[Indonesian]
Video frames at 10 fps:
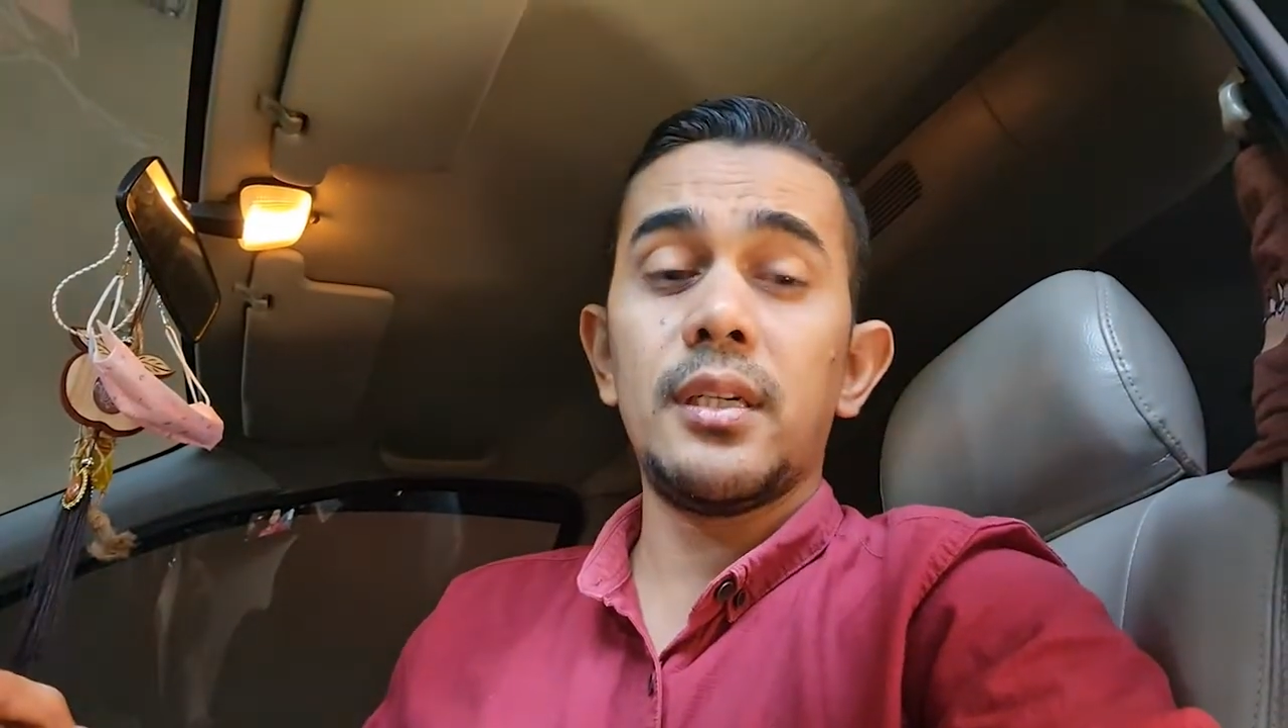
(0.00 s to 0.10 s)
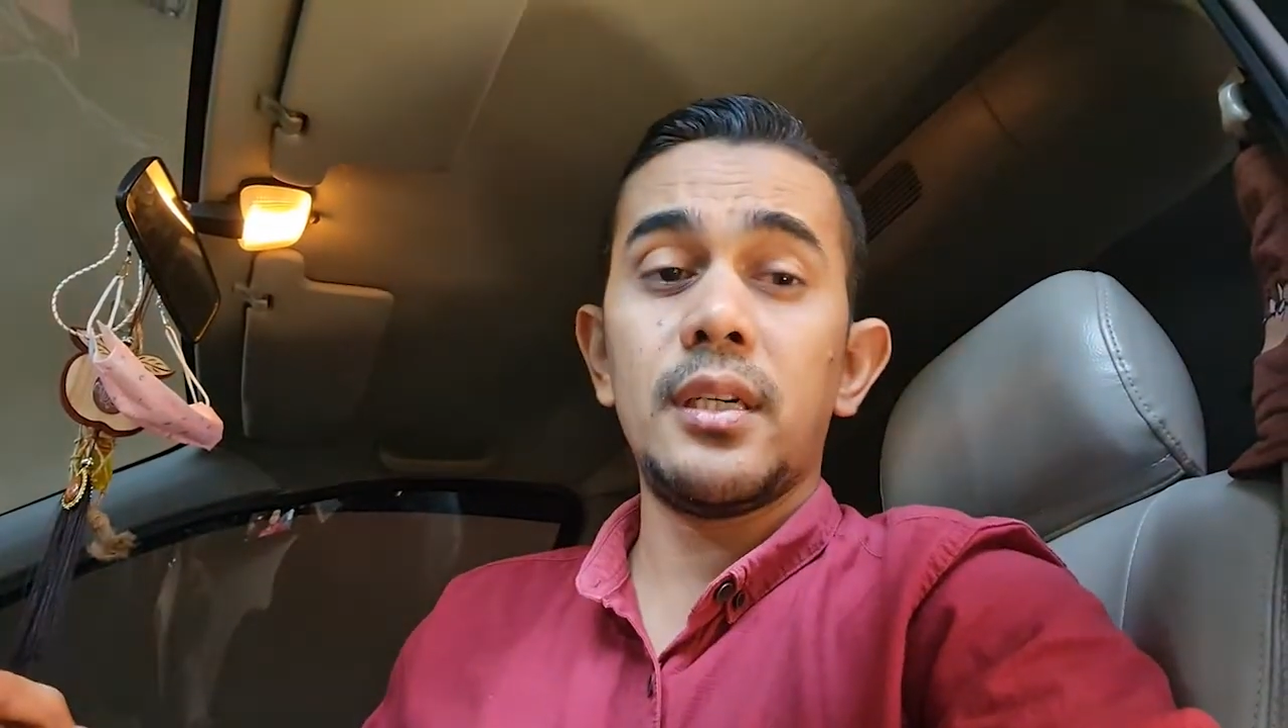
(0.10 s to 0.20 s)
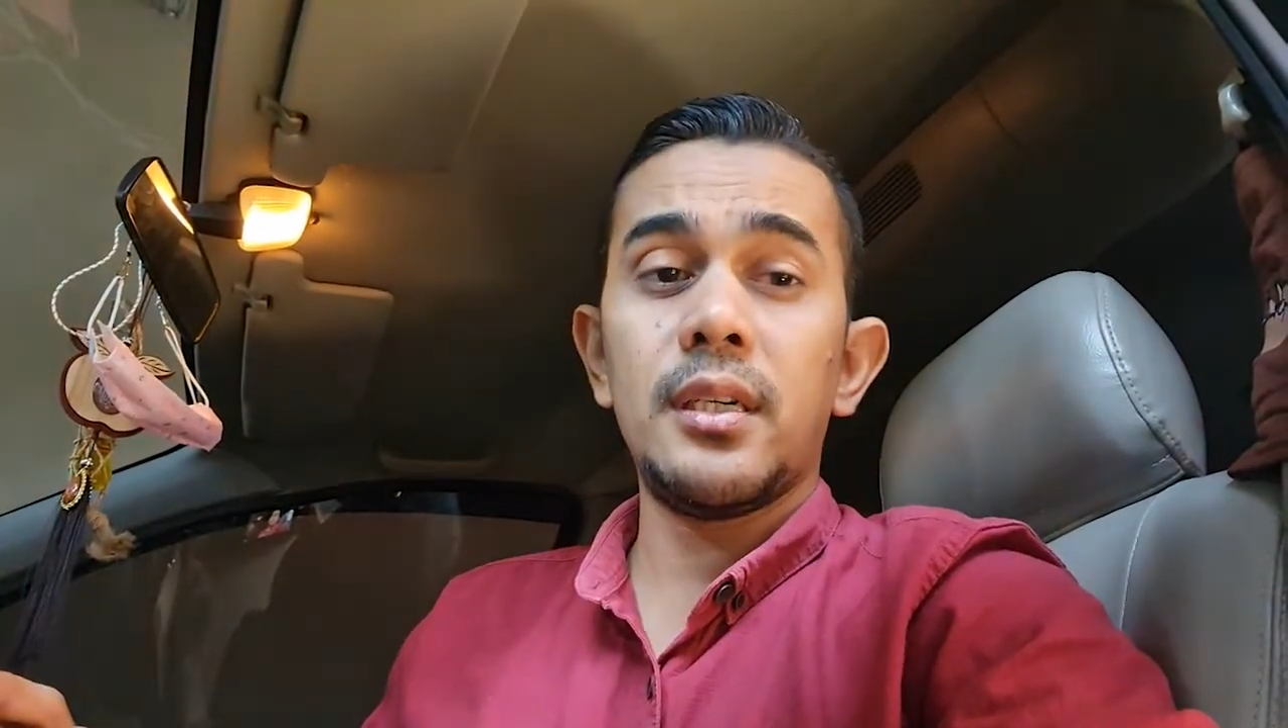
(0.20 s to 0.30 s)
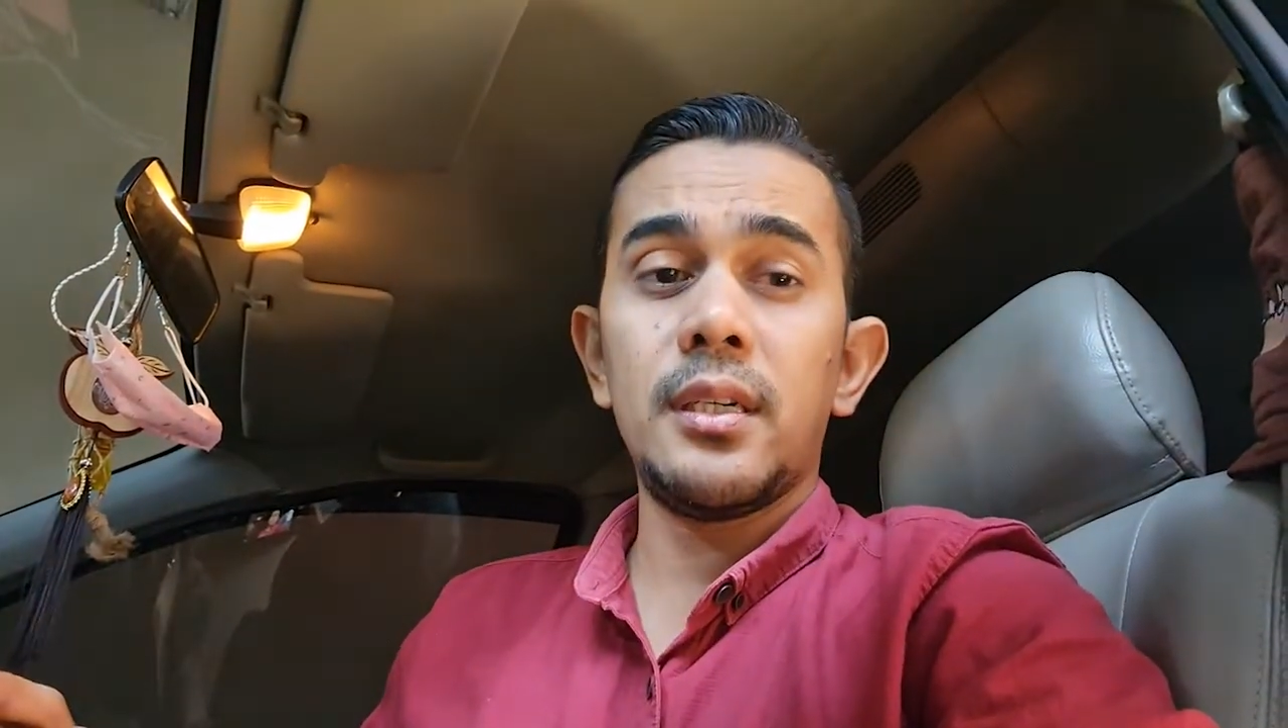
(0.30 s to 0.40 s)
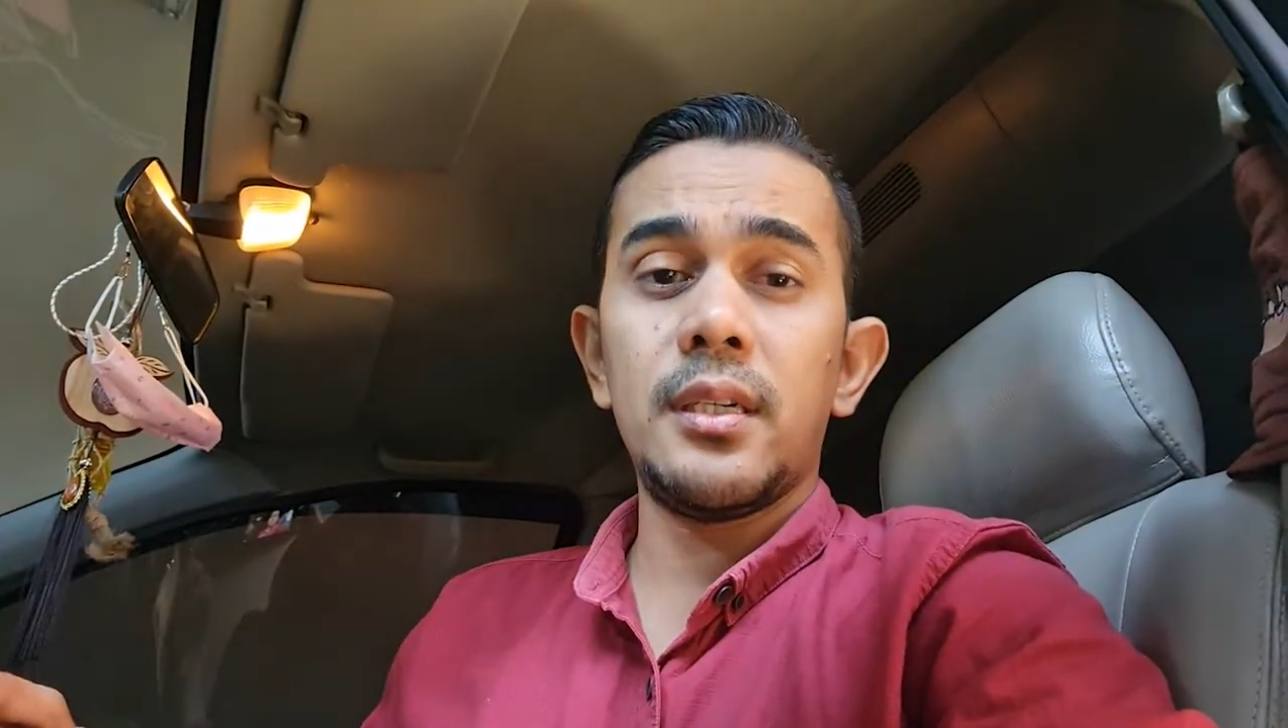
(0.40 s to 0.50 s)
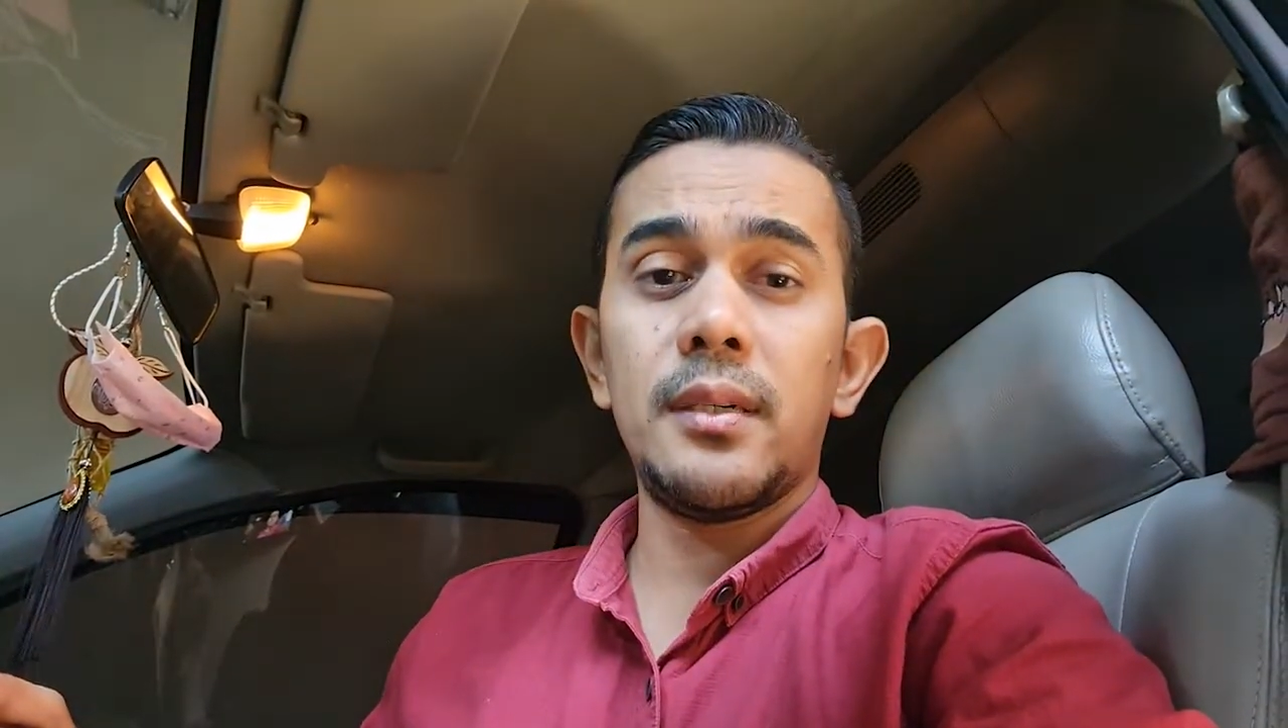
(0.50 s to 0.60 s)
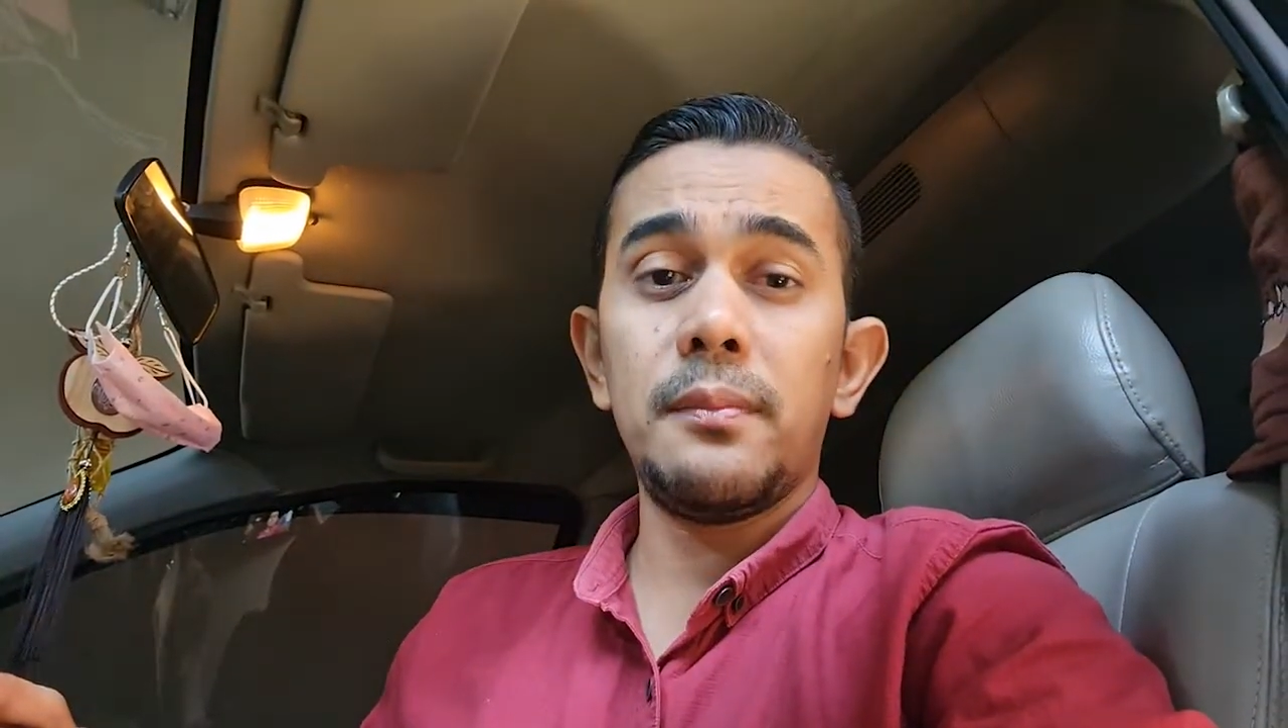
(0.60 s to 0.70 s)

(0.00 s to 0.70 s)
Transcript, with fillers: uh,